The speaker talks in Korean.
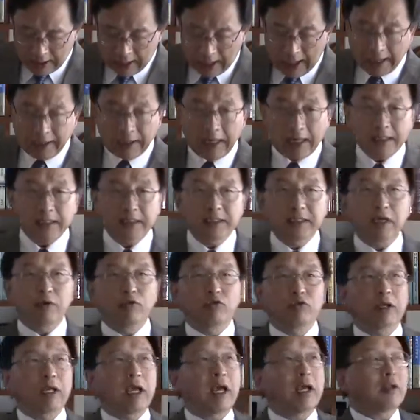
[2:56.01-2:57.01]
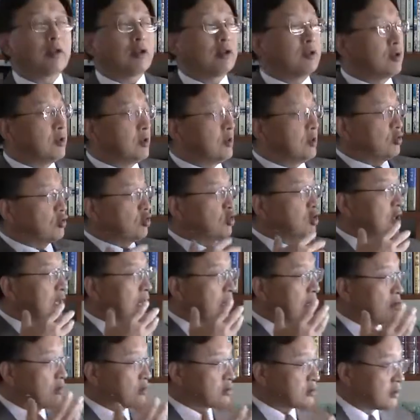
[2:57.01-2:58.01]
하나님께 우리가
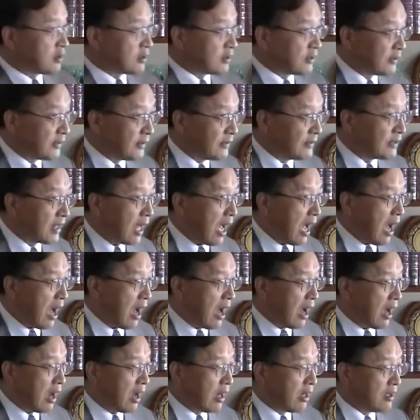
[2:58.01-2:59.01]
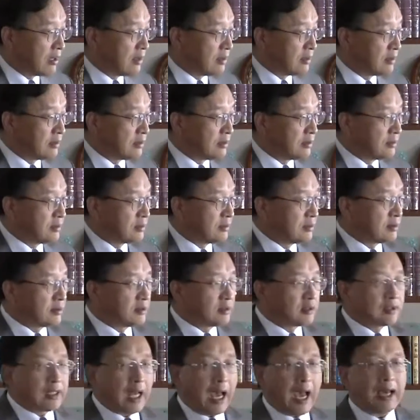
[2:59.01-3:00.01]
귀한 것을 드린다.
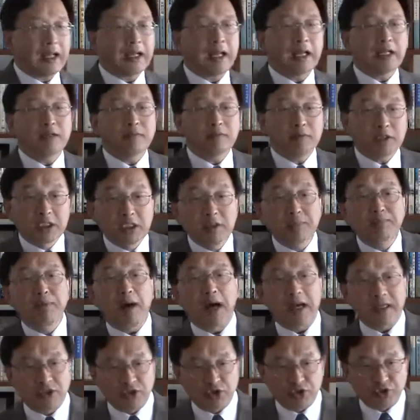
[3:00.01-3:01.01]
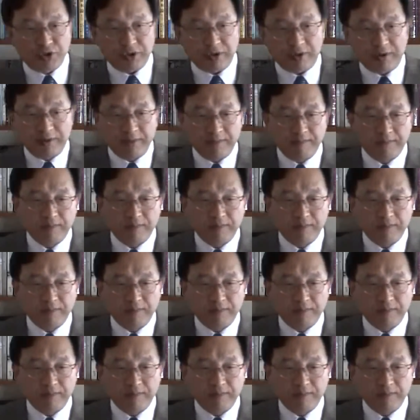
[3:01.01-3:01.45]
하나님이 기뻐하시죠.